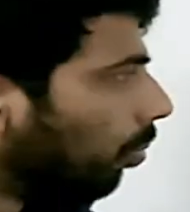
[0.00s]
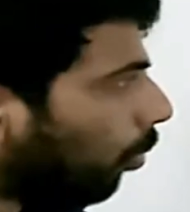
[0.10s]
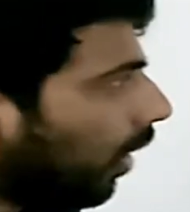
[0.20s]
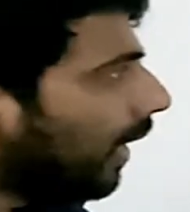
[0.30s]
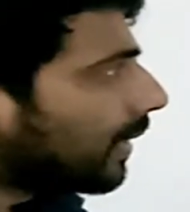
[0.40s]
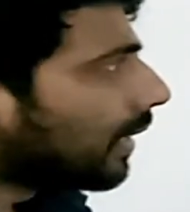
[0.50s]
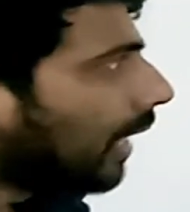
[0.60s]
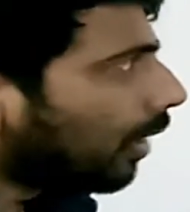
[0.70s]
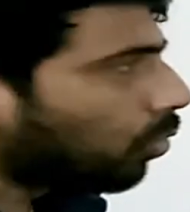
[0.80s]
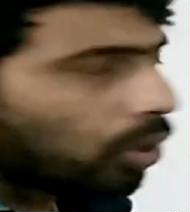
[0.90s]
মনে আছে
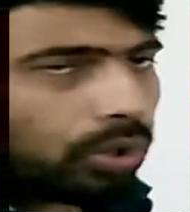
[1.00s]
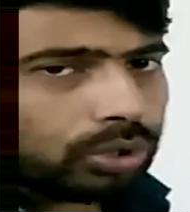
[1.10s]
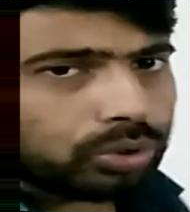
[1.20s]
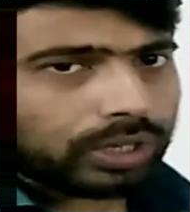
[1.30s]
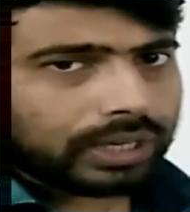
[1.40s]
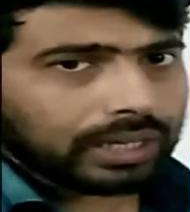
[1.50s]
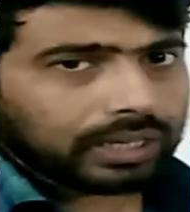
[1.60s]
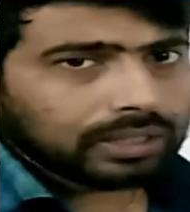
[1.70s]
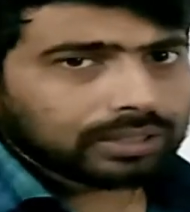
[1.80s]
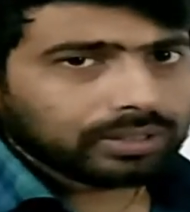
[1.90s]
দান করলো কত টাকা
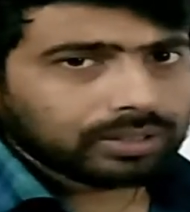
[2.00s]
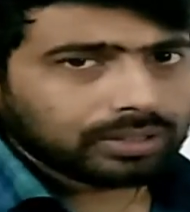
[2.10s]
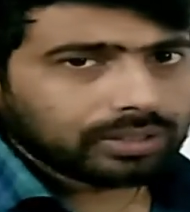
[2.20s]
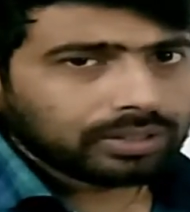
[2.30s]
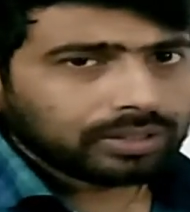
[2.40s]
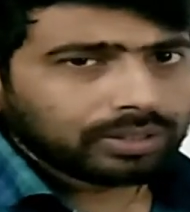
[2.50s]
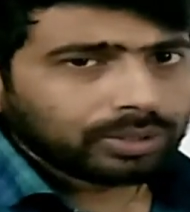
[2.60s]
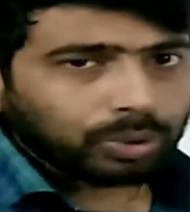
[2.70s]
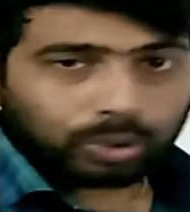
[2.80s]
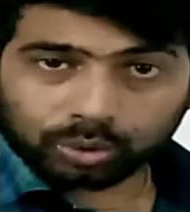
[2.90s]

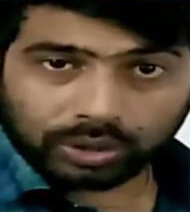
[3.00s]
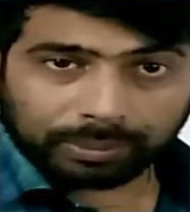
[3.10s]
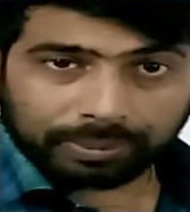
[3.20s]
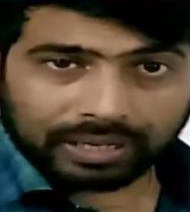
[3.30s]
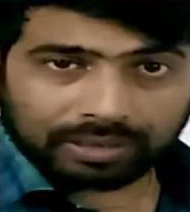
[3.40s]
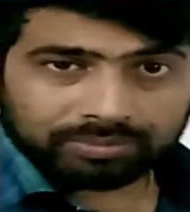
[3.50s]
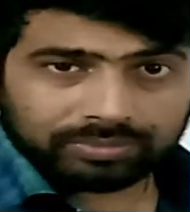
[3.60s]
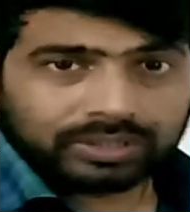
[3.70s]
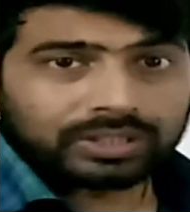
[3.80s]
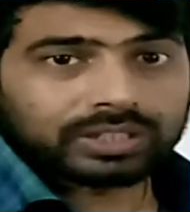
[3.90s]
কত টাকা পেলাম
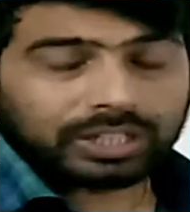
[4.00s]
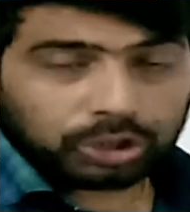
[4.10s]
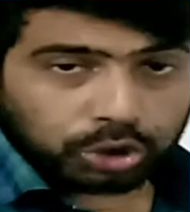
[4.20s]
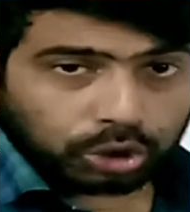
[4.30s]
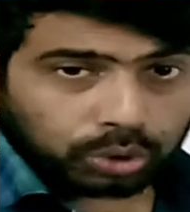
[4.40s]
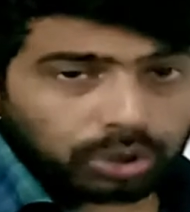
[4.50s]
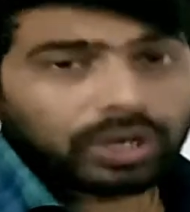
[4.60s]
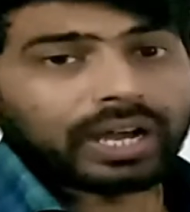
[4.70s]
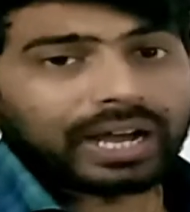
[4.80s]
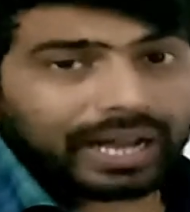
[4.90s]
তিনশত
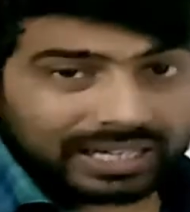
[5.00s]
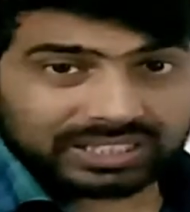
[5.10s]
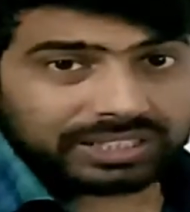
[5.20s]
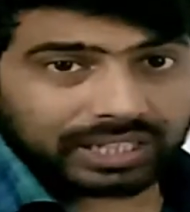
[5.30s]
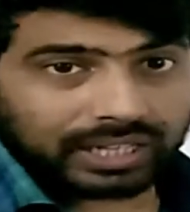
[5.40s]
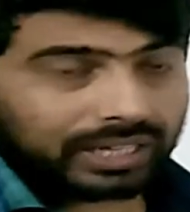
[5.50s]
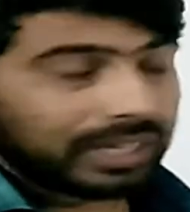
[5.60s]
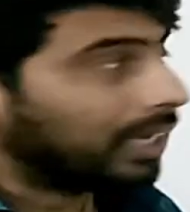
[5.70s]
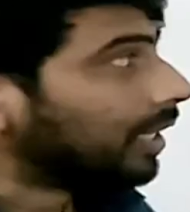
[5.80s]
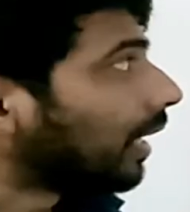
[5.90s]
আশি টাকা
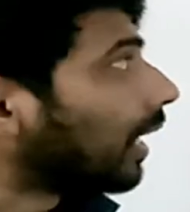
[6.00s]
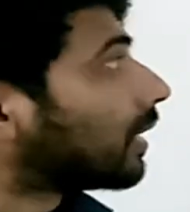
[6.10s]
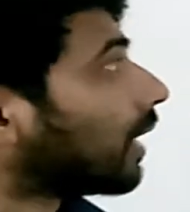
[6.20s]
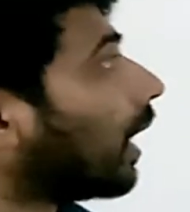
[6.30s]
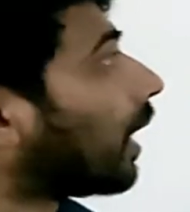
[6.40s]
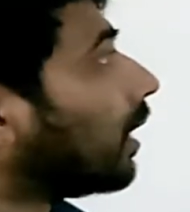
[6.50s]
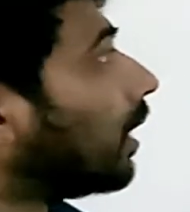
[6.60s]
তাহলে তার